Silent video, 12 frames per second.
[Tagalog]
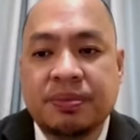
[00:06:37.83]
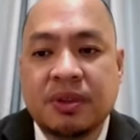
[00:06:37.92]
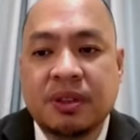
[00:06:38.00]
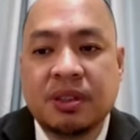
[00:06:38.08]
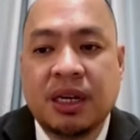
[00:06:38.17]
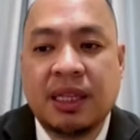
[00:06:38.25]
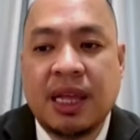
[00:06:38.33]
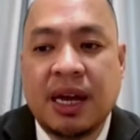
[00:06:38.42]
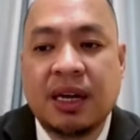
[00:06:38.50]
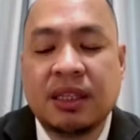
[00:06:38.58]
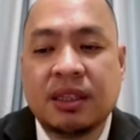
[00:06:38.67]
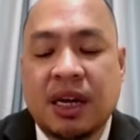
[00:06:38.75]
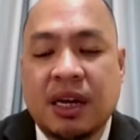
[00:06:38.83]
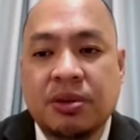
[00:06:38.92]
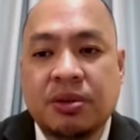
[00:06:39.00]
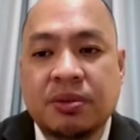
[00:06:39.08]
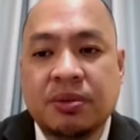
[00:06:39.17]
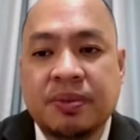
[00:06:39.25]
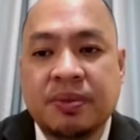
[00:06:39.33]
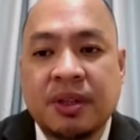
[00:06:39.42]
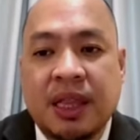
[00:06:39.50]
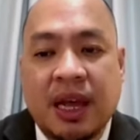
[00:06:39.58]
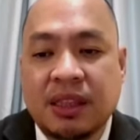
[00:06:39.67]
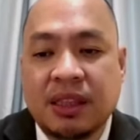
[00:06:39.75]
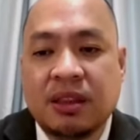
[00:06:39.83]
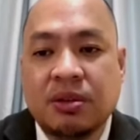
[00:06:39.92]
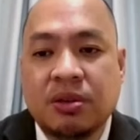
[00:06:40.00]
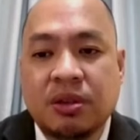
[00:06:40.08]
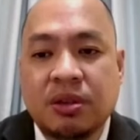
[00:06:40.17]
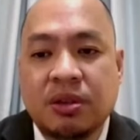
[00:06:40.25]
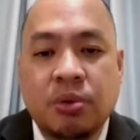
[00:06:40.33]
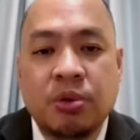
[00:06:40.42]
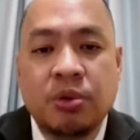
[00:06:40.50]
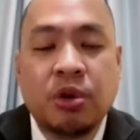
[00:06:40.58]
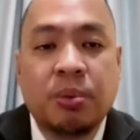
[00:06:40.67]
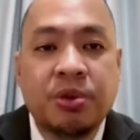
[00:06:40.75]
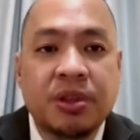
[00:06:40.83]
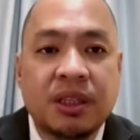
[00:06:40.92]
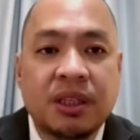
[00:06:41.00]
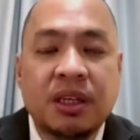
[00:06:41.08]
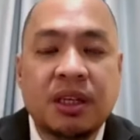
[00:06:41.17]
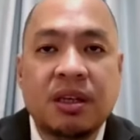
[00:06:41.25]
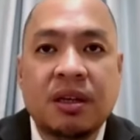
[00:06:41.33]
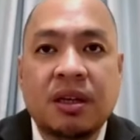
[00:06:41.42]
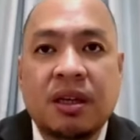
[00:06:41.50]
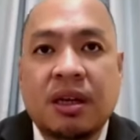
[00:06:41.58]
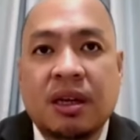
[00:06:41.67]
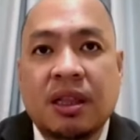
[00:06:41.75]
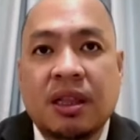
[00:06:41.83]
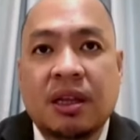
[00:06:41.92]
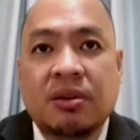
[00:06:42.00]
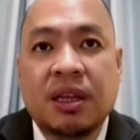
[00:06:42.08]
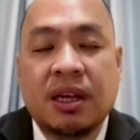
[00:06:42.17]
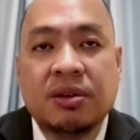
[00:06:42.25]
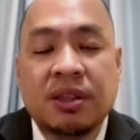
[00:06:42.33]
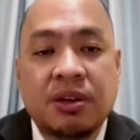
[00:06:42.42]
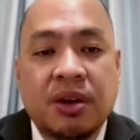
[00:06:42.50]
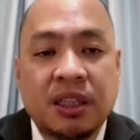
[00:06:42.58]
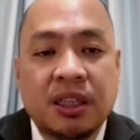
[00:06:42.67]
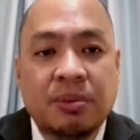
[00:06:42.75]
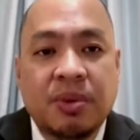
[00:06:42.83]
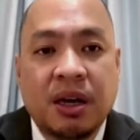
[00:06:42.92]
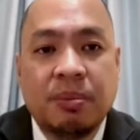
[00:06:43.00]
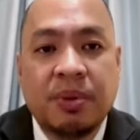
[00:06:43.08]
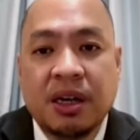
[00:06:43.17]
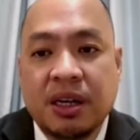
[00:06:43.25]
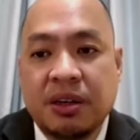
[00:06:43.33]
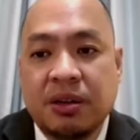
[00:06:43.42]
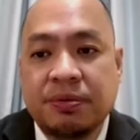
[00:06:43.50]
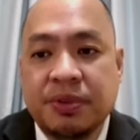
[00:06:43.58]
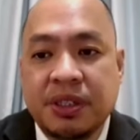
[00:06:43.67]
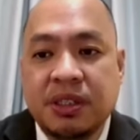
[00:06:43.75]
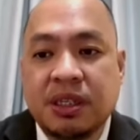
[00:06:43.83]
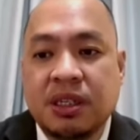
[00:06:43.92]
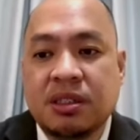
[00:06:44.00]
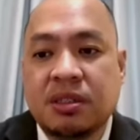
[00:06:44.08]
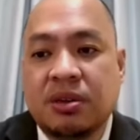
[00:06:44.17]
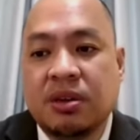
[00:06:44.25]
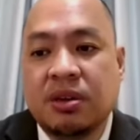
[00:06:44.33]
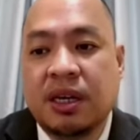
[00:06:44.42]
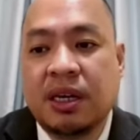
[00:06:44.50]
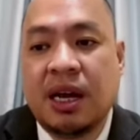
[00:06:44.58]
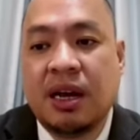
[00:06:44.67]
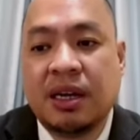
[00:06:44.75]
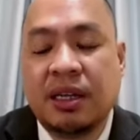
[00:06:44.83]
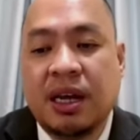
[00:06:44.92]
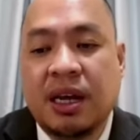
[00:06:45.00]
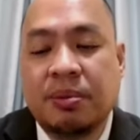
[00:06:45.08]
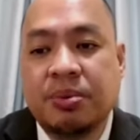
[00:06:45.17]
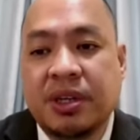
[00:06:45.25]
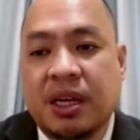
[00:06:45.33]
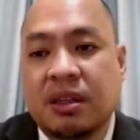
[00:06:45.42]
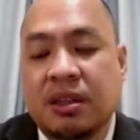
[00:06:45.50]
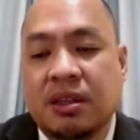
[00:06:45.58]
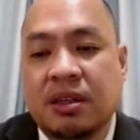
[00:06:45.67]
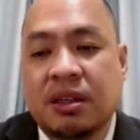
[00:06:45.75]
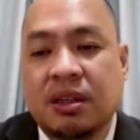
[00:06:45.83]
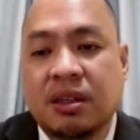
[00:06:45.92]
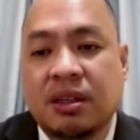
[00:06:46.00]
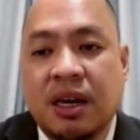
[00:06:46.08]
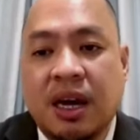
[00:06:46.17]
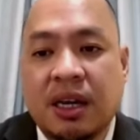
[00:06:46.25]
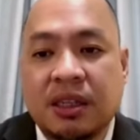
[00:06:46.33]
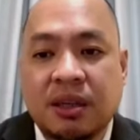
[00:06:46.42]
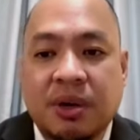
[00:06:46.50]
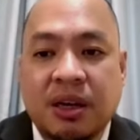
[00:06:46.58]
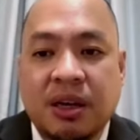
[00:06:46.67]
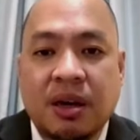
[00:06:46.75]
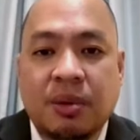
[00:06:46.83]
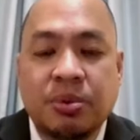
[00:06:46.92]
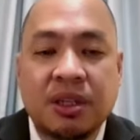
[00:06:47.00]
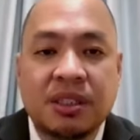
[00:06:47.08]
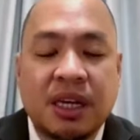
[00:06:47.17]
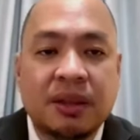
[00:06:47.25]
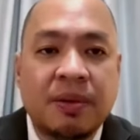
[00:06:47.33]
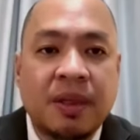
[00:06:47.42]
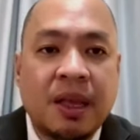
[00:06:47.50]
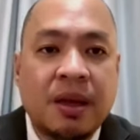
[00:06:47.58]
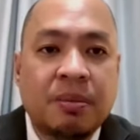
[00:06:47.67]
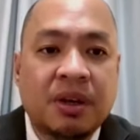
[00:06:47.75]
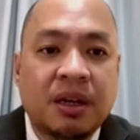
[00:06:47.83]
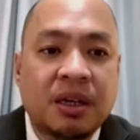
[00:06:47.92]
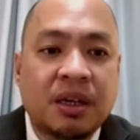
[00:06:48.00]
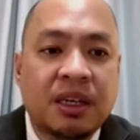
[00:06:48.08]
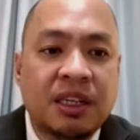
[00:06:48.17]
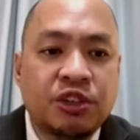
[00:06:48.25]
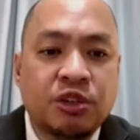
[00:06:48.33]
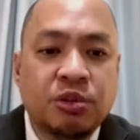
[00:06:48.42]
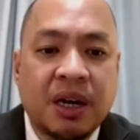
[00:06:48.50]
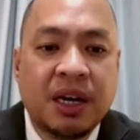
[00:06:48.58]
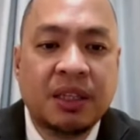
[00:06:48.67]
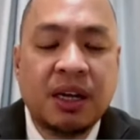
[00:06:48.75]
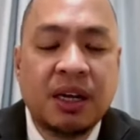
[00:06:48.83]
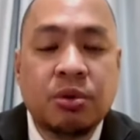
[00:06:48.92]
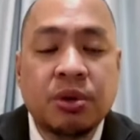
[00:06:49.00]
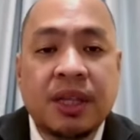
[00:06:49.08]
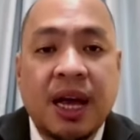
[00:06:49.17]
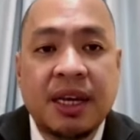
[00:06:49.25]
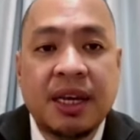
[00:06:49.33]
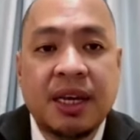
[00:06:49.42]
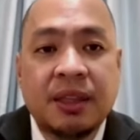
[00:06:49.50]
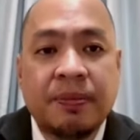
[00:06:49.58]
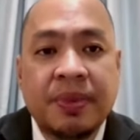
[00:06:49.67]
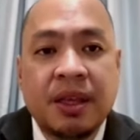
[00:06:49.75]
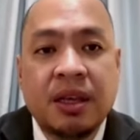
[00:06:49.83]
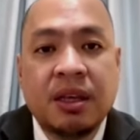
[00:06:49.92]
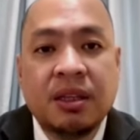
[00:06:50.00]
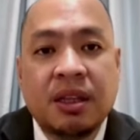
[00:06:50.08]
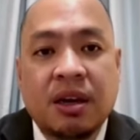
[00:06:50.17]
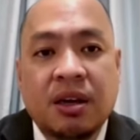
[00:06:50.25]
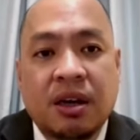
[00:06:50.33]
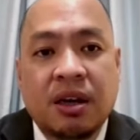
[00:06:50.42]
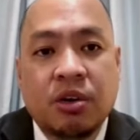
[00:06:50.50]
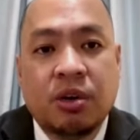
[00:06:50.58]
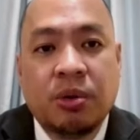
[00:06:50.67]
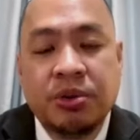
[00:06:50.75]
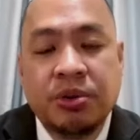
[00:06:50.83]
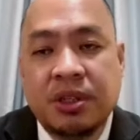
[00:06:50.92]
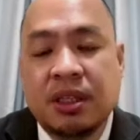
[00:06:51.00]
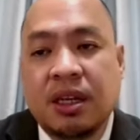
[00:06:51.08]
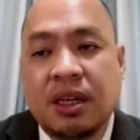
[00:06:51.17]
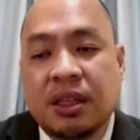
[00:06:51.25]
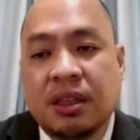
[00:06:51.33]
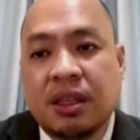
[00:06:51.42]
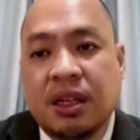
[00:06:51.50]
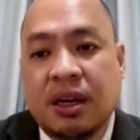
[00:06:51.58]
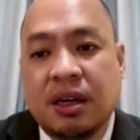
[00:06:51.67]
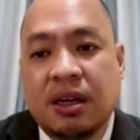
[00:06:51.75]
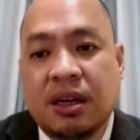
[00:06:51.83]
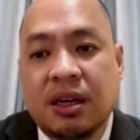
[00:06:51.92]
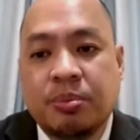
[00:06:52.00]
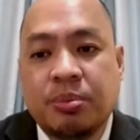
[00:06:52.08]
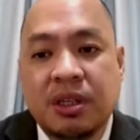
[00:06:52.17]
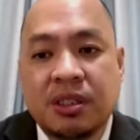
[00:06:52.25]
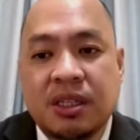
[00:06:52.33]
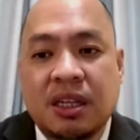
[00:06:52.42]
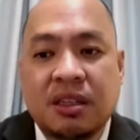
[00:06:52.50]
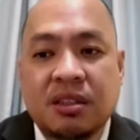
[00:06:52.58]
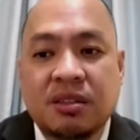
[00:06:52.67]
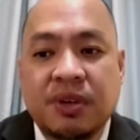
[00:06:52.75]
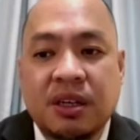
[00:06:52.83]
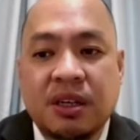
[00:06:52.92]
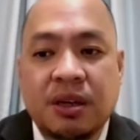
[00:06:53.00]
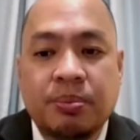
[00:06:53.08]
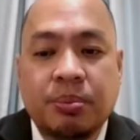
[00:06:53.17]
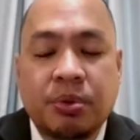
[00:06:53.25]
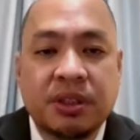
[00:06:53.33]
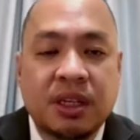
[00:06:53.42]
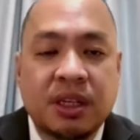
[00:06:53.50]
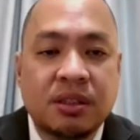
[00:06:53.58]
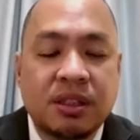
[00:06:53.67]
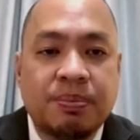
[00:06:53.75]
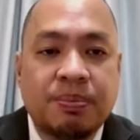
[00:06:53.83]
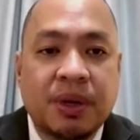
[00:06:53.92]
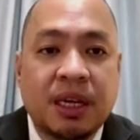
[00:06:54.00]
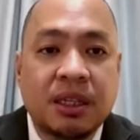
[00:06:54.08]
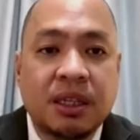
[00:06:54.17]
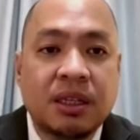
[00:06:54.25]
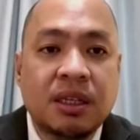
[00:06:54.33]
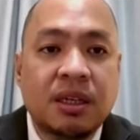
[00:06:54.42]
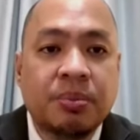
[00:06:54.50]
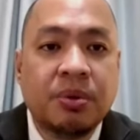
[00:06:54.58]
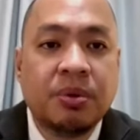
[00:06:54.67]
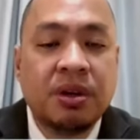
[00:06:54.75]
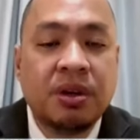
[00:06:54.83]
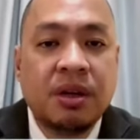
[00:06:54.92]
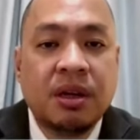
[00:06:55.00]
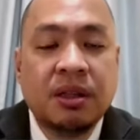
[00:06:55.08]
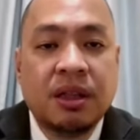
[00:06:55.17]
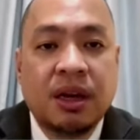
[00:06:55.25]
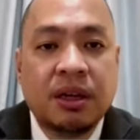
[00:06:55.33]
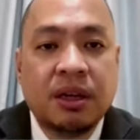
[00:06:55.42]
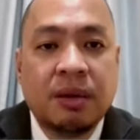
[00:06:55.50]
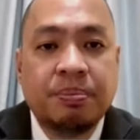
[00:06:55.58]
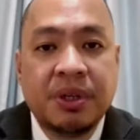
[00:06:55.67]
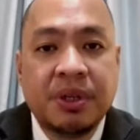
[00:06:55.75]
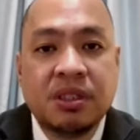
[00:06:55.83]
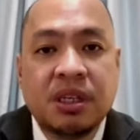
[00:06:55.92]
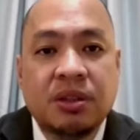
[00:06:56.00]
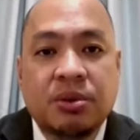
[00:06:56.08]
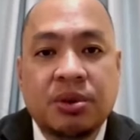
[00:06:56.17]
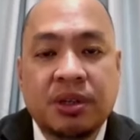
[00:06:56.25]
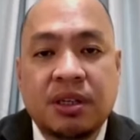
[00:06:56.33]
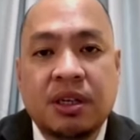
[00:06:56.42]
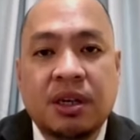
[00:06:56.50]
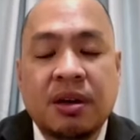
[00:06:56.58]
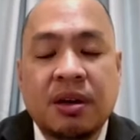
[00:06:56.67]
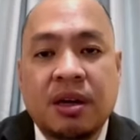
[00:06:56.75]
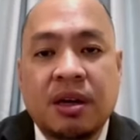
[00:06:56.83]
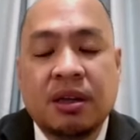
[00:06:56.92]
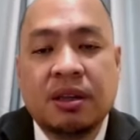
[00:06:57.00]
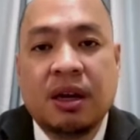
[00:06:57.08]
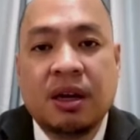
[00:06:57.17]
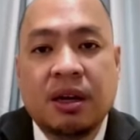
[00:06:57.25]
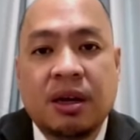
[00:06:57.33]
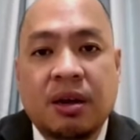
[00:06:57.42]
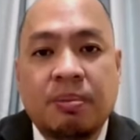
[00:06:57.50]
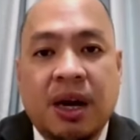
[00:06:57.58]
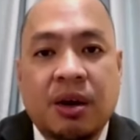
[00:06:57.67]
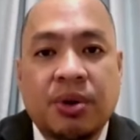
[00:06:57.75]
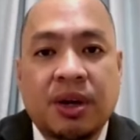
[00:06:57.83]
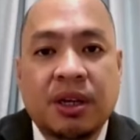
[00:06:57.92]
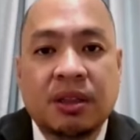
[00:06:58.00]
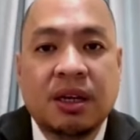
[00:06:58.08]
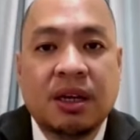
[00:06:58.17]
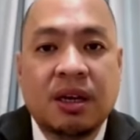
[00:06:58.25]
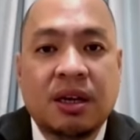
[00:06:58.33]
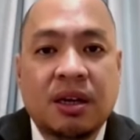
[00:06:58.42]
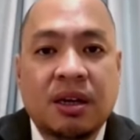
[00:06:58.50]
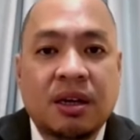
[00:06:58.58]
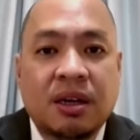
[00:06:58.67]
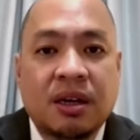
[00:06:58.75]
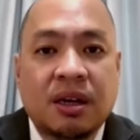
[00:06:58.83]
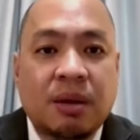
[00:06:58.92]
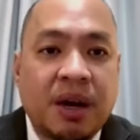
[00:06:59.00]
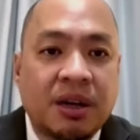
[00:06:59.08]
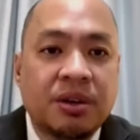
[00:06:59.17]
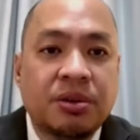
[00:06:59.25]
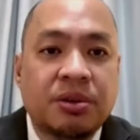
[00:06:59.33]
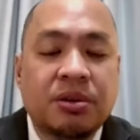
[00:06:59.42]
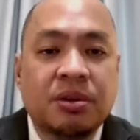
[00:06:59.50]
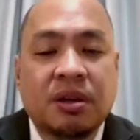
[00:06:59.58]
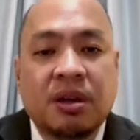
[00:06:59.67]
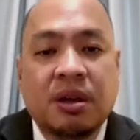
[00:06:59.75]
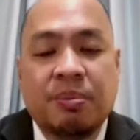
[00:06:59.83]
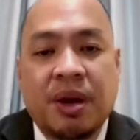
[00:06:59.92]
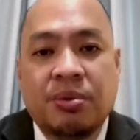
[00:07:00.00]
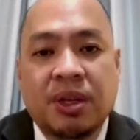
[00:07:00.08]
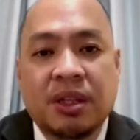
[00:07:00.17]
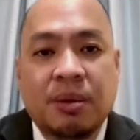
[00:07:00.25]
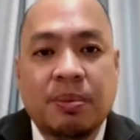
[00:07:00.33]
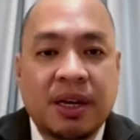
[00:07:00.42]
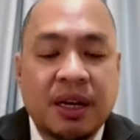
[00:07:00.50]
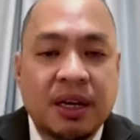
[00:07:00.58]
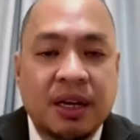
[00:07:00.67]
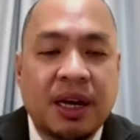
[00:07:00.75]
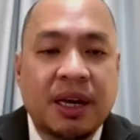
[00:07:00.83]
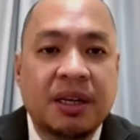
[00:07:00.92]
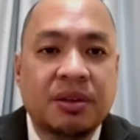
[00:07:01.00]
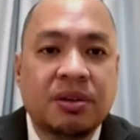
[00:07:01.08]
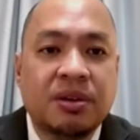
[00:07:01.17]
kailangan tayong lahat no, buong community lalong-lalo na yung ating mga barangay officials no kailangan kailangan po yan uh, ng ating mga kapulisan uh, yung magandang ugnayan ng uh, community at ng uh, kapulisan is very important sa pananatili po ng uh, peace and order ng uh, bawat uh, kabaryo, ng bawat kabarangay, no?